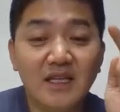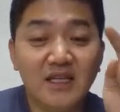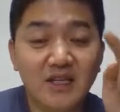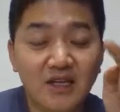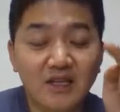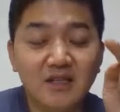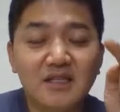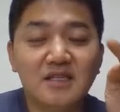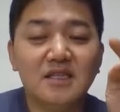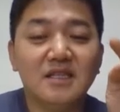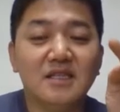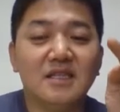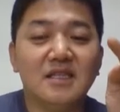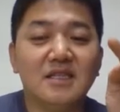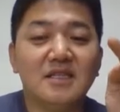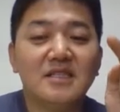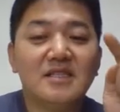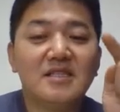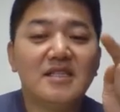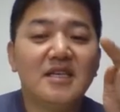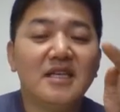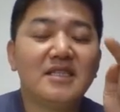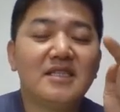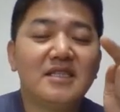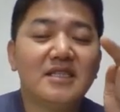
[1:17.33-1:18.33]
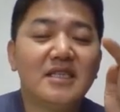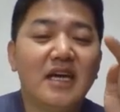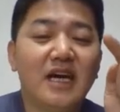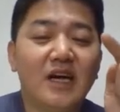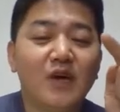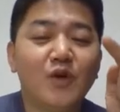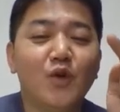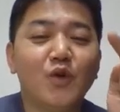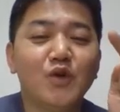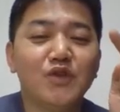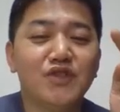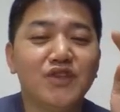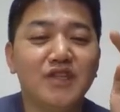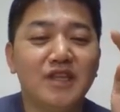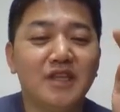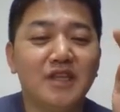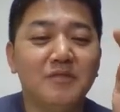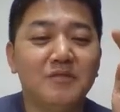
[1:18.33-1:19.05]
여튼 스트레칭 하고 오셔야